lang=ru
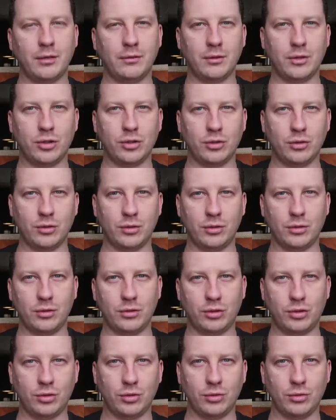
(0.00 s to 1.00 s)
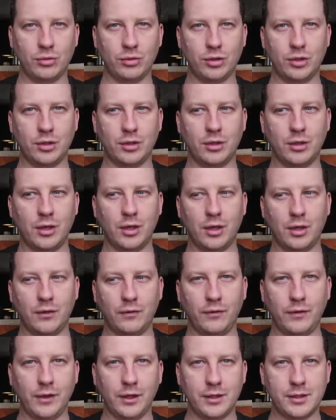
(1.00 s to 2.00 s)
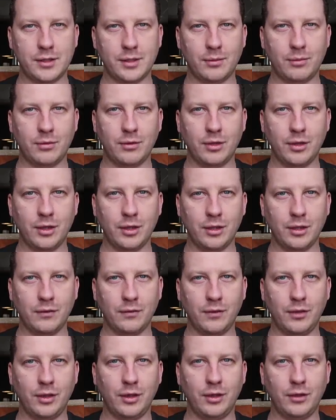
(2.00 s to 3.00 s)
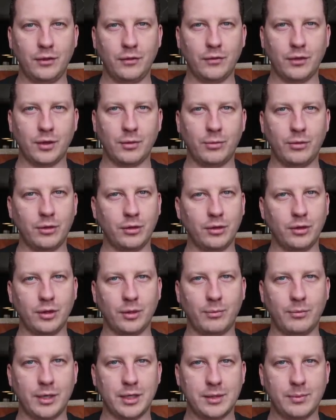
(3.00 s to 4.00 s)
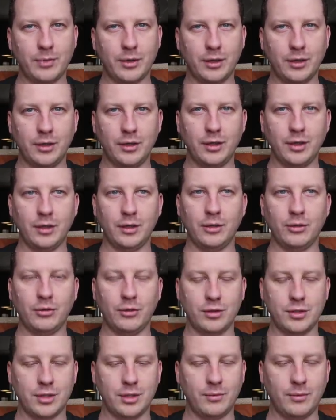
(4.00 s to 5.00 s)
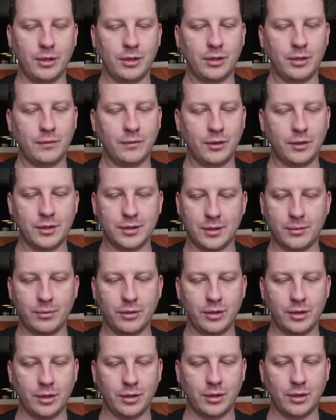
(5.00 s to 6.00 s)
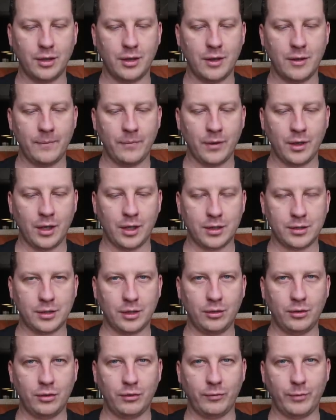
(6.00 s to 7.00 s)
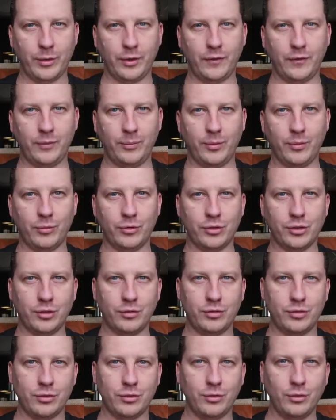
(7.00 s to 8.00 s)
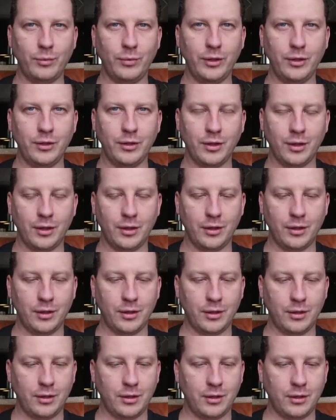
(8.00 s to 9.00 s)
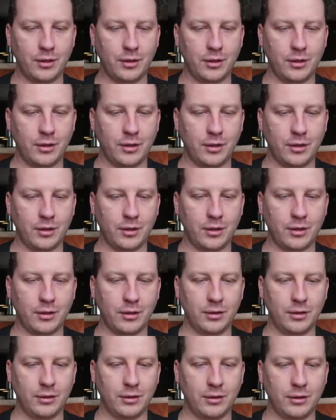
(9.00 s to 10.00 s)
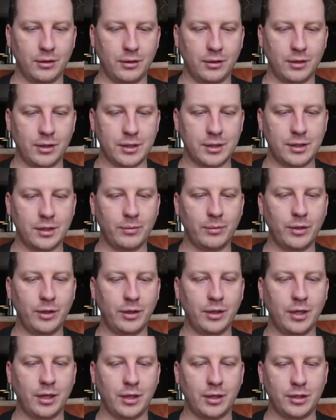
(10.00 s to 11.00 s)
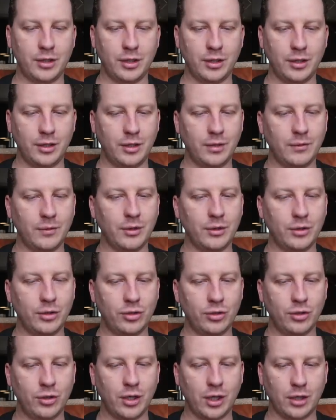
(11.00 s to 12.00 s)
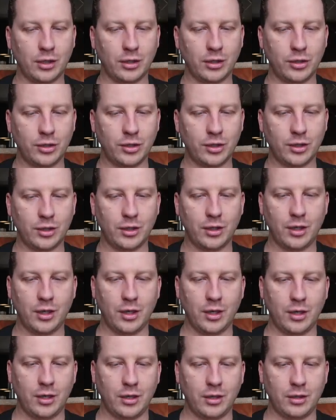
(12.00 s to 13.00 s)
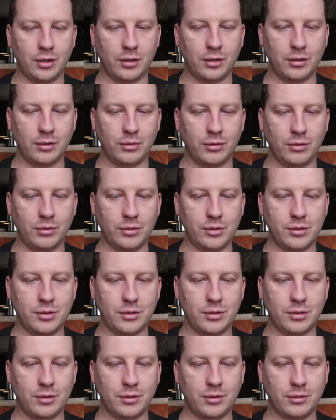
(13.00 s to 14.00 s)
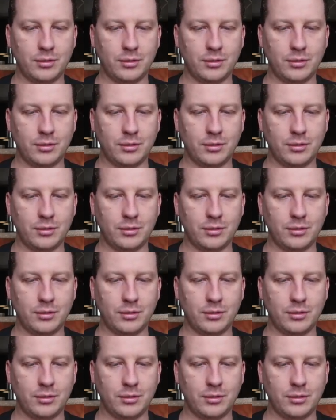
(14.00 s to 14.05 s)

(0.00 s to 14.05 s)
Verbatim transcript: главное, что, что нужно взять с собой, когда вы едете в аэропорт, это паспорт и деньги. То есть самое главное не забыть это. Остальное, в принципе, можно все купить. Карточки еще. Э, э, раздобыть, да. Женя говорит, еще карточка. Э, то есть